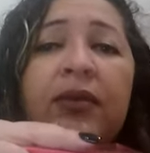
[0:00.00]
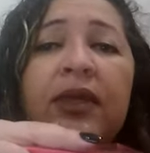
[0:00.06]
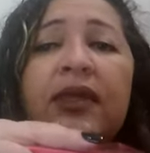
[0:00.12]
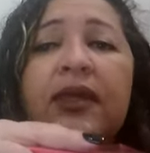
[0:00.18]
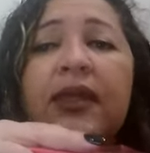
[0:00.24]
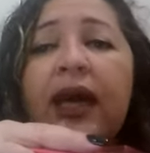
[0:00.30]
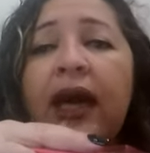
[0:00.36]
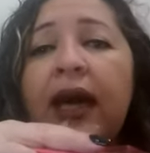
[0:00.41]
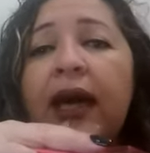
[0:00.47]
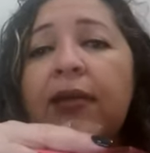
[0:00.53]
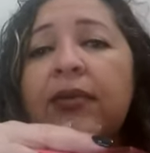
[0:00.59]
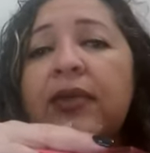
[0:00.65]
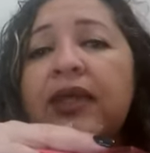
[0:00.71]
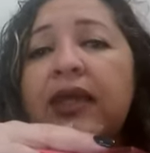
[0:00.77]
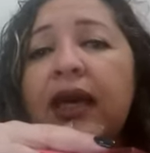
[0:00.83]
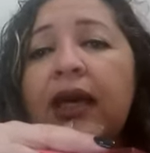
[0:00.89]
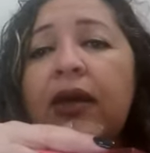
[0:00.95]
me dá,
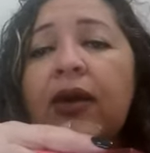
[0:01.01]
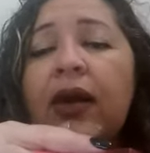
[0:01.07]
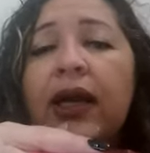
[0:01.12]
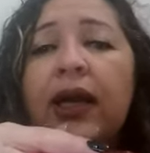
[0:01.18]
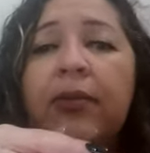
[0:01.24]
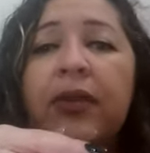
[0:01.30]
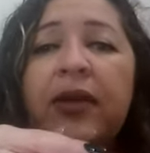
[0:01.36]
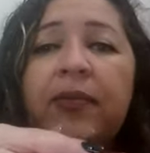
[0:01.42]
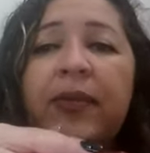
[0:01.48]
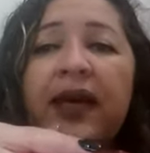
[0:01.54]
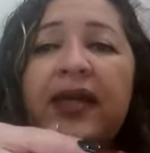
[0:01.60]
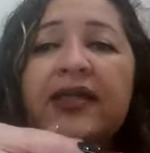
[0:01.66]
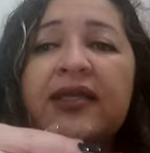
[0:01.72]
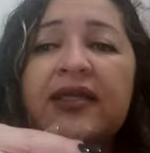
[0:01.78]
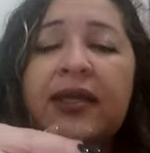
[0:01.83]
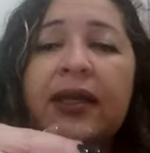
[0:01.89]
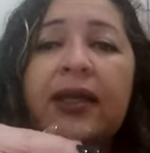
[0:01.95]
me dá, eu acabei
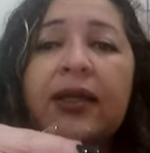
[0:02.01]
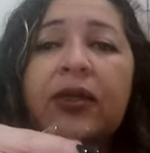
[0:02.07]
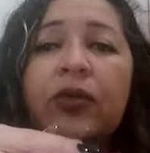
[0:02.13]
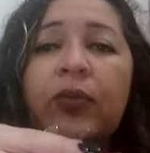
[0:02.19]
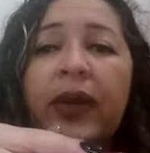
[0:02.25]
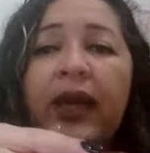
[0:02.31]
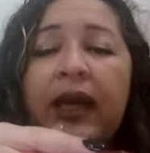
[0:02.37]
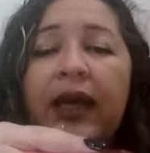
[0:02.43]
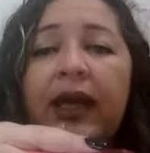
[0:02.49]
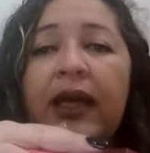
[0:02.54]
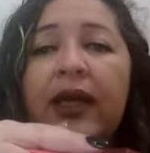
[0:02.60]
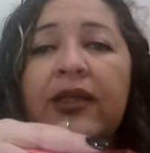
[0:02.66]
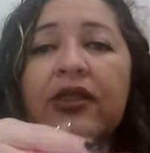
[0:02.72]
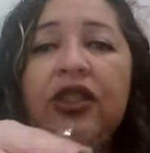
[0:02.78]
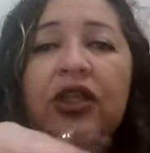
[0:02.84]
passando para ela.